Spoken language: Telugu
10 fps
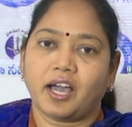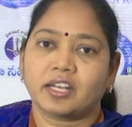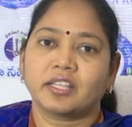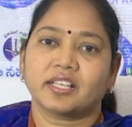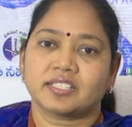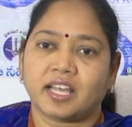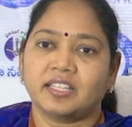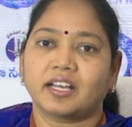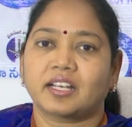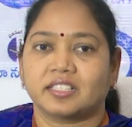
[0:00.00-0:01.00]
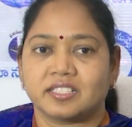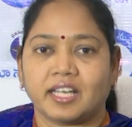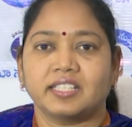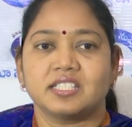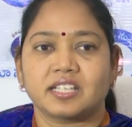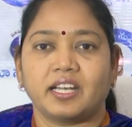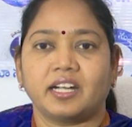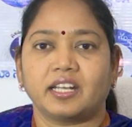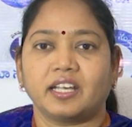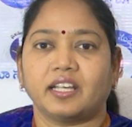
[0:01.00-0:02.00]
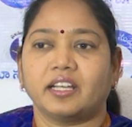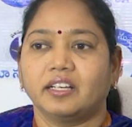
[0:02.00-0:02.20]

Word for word: ఆర్థిక సాధికారత సాధించాలంటే